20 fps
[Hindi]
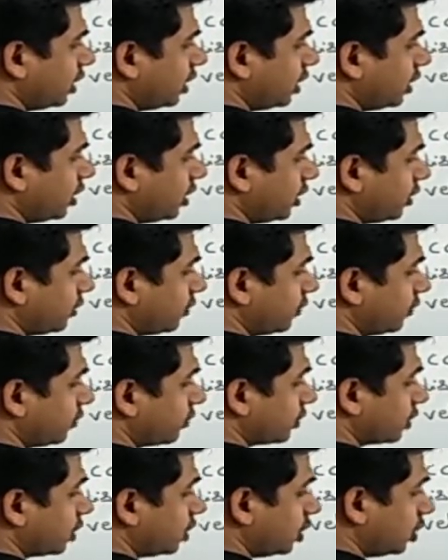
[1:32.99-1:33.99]
एटीन
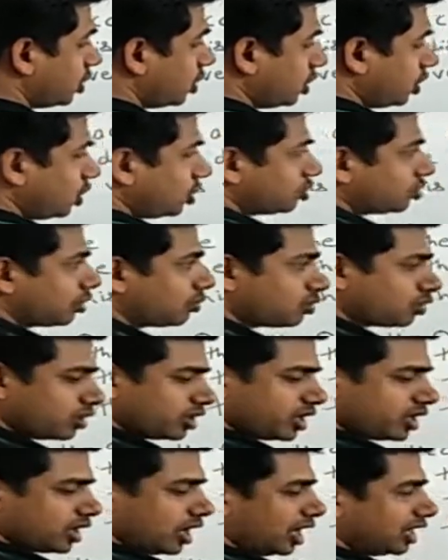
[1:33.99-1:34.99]
तो हमको
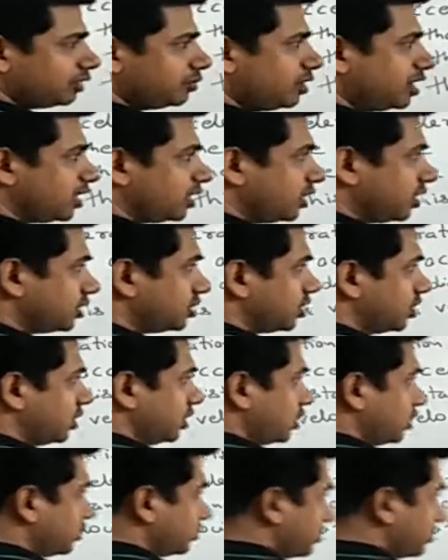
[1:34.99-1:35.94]
ये याद भी रखना चाहिए